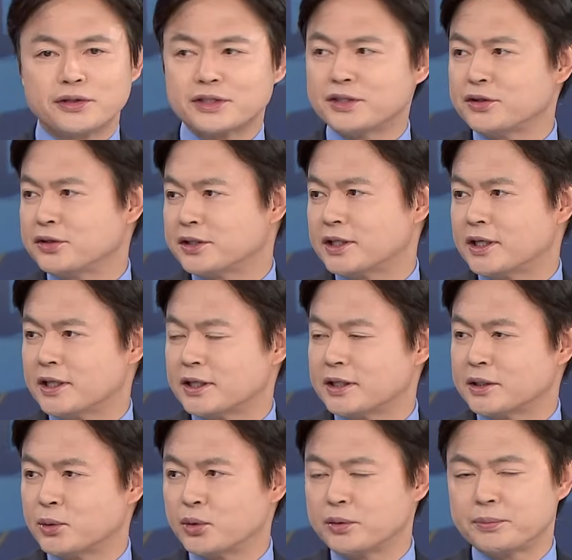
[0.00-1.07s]

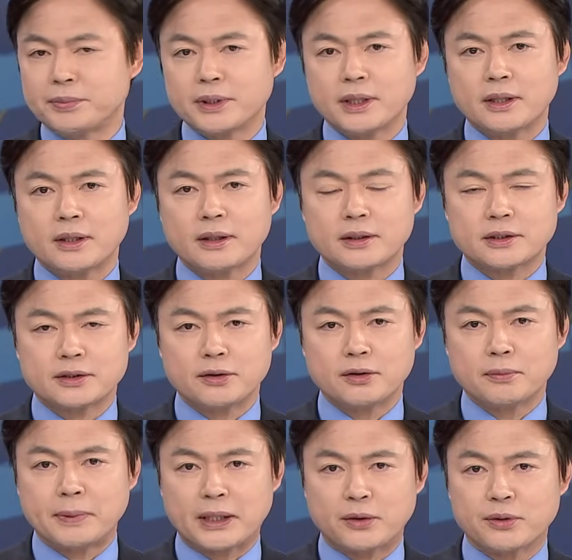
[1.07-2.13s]
혁신위원장이
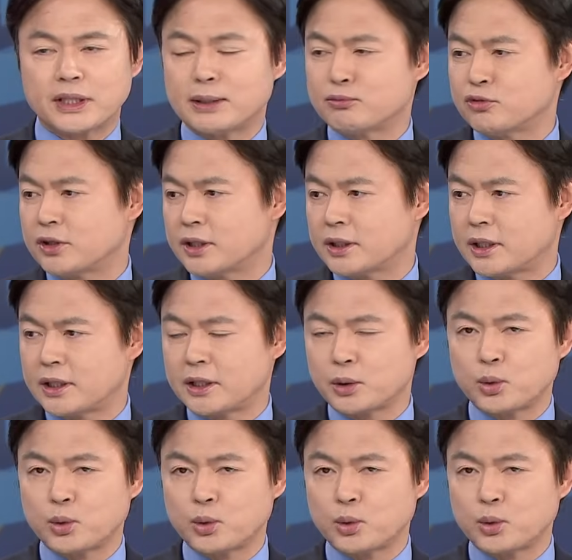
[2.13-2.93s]
노인비하성 발언 때문에 대단히